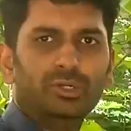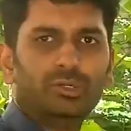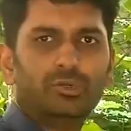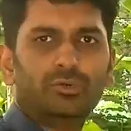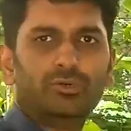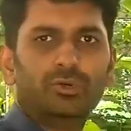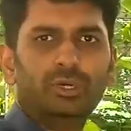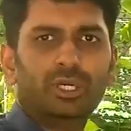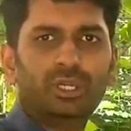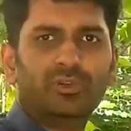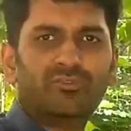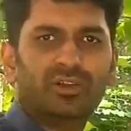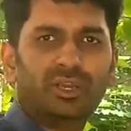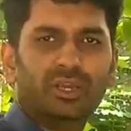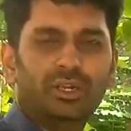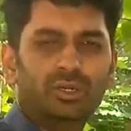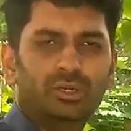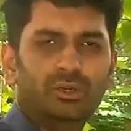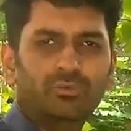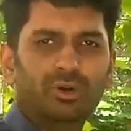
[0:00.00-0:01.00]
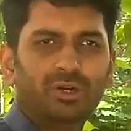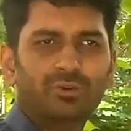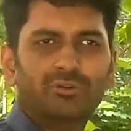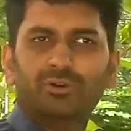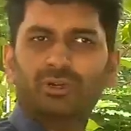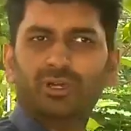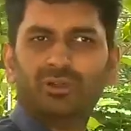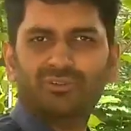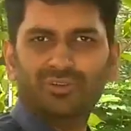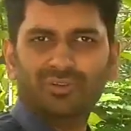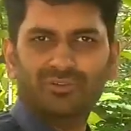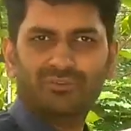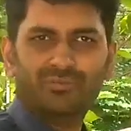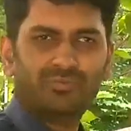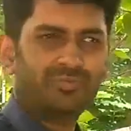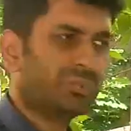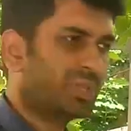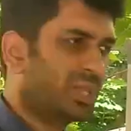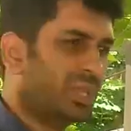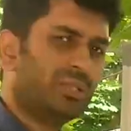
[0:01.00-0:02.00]
ఇంటూ ట్వంటీ ఫైవ్ ఇంటూ వన్ ట్వంటీ ఫైవ్
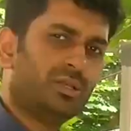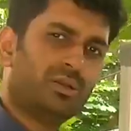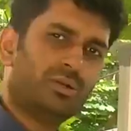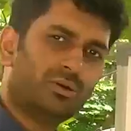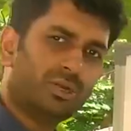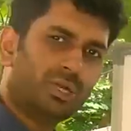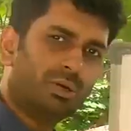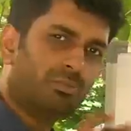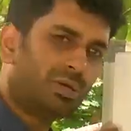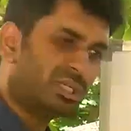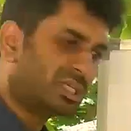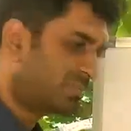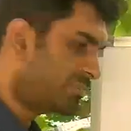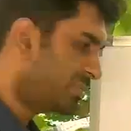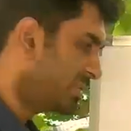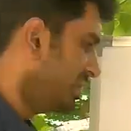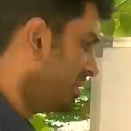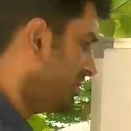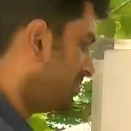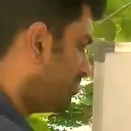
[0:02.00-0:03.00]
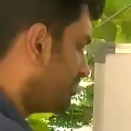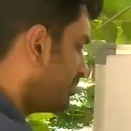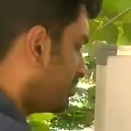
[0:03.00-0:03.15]
ఏదైనా ఒక నెంబర్ చెప్పండి